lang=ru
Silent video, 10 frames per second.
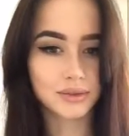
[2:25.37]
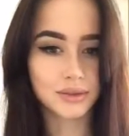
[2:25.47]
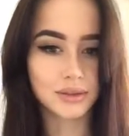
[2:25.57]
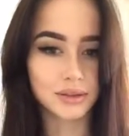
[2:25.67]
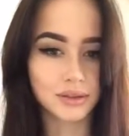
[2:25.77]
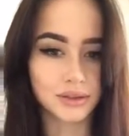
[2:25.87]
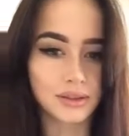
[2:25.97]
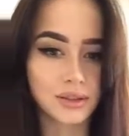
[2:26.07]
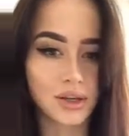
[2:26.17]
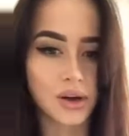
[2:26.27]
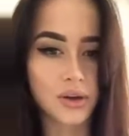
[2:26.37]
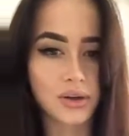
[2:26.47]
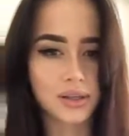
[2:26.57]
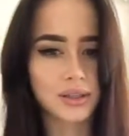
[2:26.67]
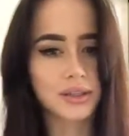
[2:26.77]
Э, как
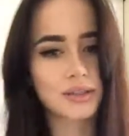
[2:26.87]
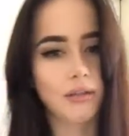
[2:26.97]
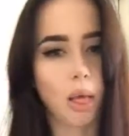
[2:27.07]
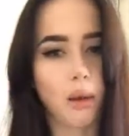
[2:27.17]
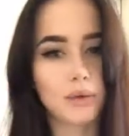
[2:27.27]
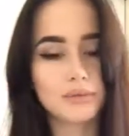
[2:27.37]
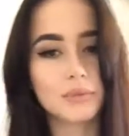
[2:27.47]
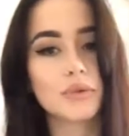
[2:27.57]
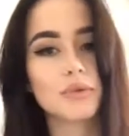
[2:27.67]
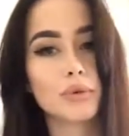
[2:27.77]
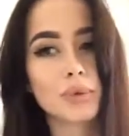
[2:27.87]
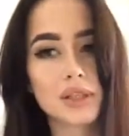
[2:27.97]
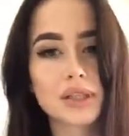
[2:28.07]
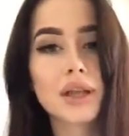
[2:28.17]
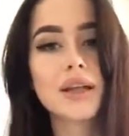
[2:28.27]
по-моему, не могу его
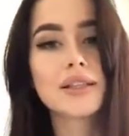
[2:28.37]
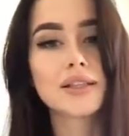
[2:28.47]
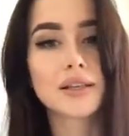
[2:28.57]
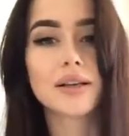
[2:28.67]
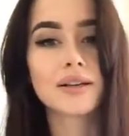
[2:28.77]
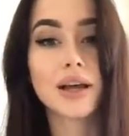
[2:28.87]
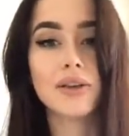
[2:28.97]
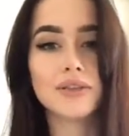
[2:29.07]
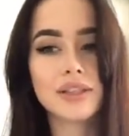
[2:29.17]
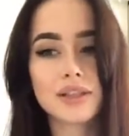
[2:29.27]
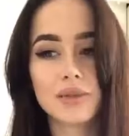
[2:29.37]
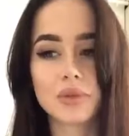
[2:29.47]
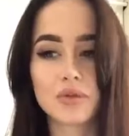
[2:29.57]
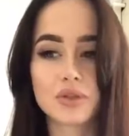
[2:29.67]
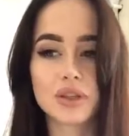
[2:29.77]
прочитать. Э, да, видела,
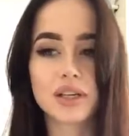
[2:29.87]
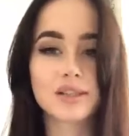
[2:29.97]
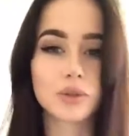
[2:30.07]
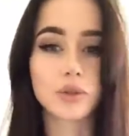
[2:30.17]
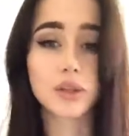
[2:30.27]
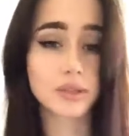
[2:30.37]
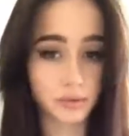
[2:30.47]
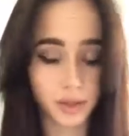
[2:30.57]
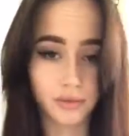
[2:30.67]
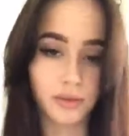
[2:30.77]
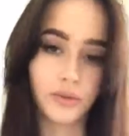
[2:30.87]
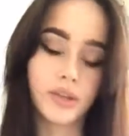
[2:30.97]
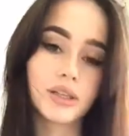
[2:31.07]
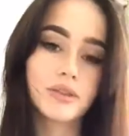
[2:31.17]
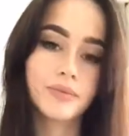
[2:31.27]
мне очень нравится, но у нас в Киеве его
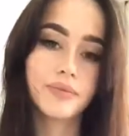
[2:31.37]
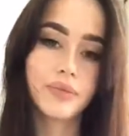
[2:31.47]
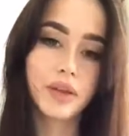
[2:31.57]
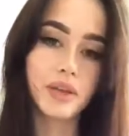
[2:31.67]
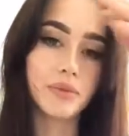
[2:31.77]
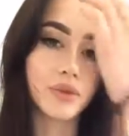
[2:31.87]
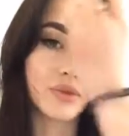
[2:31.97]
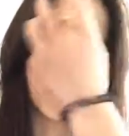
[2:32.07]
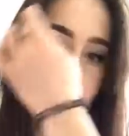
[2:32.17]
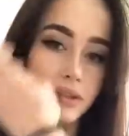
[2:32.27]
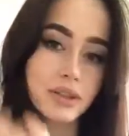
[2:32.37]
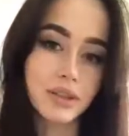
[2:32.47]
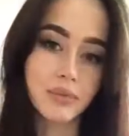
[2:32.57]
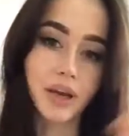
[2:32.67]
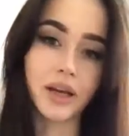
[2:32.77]
нет. И мне очень нравится
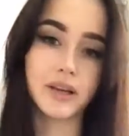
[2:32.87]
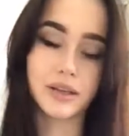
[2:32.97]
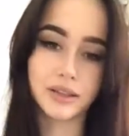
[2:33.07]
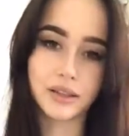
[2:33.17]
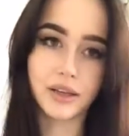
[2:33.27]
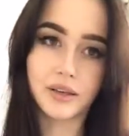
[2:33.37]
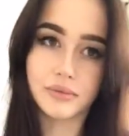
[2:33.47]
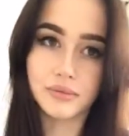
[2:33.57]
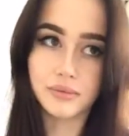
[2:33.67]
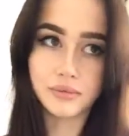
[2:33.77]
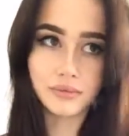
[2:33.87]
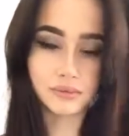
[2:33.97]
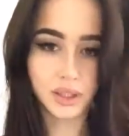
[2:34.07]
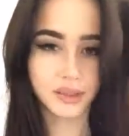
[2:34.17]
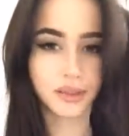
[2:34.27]
там э, одна
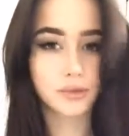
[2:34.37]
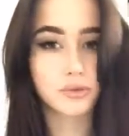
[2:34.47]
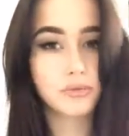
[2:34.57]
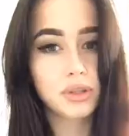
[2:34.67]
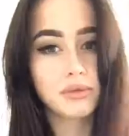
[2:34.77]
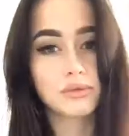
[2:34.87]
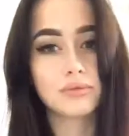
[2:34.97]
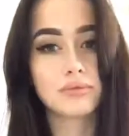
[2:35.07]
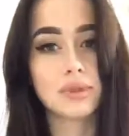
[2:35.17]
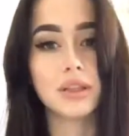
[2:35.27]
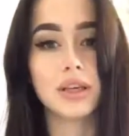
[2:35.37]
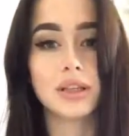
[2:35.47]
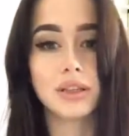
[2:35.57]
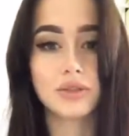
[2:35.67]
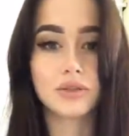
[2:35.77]
модель сумки, и
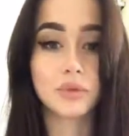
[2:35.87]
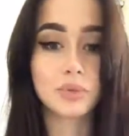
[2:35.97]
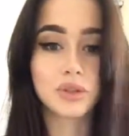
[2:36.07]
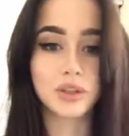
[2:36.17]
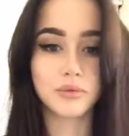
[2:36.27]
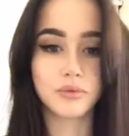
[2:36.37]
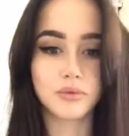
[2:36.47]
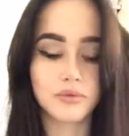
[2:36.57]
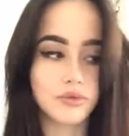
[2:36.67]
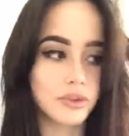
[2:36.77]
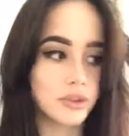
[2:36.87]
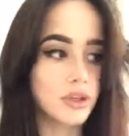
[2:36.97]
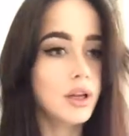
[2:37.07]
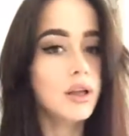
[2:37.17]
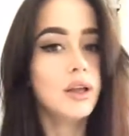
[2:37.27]
она еще выпущена в
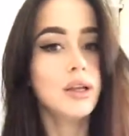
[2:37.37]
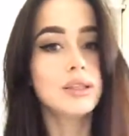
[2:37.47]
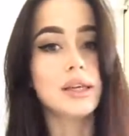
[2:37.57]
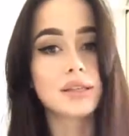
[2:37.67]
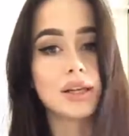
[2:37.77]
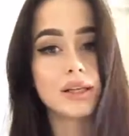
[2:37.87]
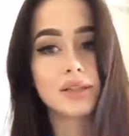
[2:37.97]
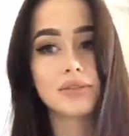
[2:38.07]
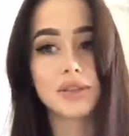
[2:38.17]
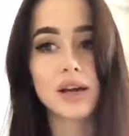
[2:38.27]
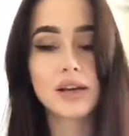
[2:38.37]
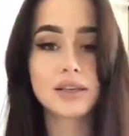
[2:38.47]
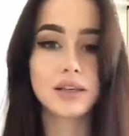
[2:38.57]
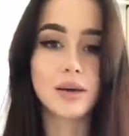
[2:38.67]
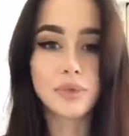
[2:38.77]
нескольких
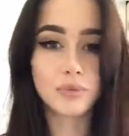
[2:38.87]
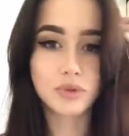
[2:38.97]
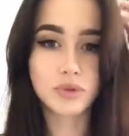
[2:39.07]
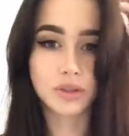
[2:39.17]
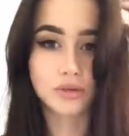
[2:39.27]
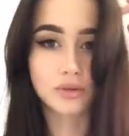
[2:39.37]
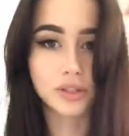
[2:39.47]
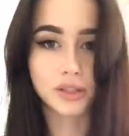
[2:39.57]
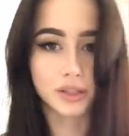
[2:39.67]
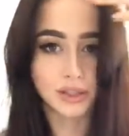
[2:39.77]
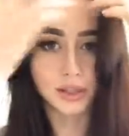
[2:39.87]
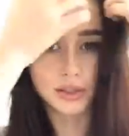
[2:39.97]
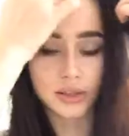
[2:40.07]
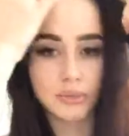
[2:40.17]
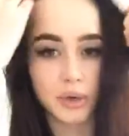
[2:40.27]
цветах, и я прям очень хочу себе заказать
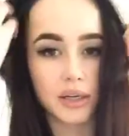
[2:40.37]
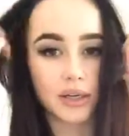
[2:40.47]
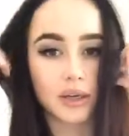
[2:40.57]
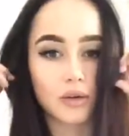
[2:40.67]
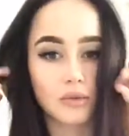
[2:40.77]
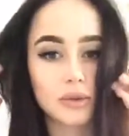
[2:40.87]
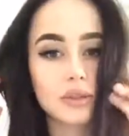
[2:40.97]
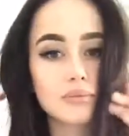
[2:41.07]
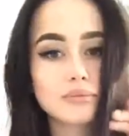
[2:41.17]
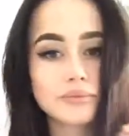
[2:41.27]
через Байера какого-то.